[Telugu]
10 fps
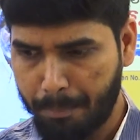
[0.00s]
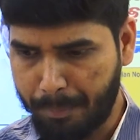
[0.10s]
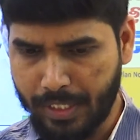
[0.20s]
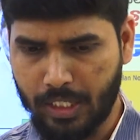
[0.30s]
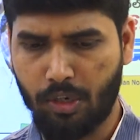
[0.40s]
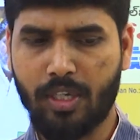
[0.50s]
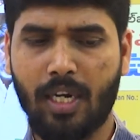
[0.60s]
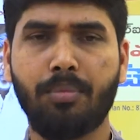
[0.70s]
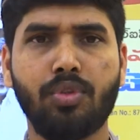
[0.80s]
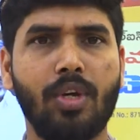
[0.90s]
బీటీ రోడ్డు
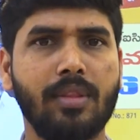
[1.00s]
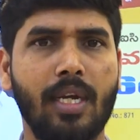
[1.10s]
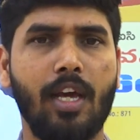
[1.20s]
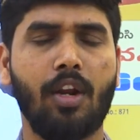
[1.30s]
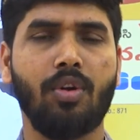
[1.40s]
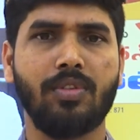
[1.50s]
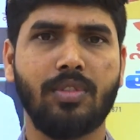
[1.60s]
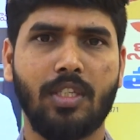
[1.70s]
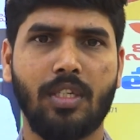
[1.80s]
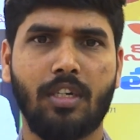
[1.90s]
కన్నా ముందు ఆ తండాల్లో
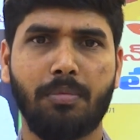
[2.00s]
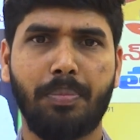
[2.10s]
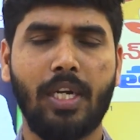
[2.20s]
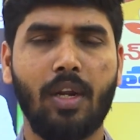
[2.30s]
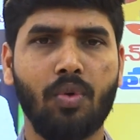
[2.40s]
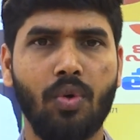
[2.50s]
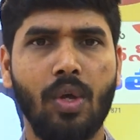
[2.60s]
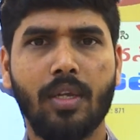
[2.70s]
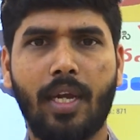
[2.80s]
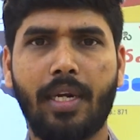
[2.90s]
నివసించిన బిడ్డలకు
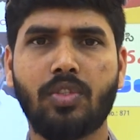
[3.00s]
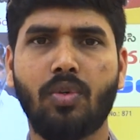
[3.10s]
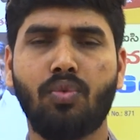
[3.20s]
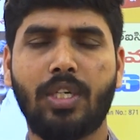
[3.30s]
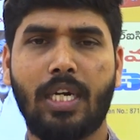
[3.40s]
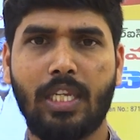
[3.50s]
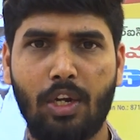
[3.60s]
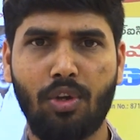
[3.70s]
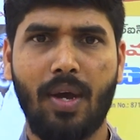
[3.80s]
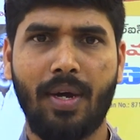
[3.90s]
కనీసం ఉండడానికి
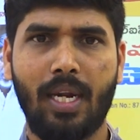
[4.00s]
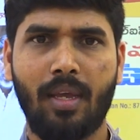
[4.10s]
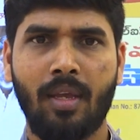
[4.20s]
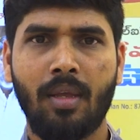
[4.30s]
ఇల్లు కావాలి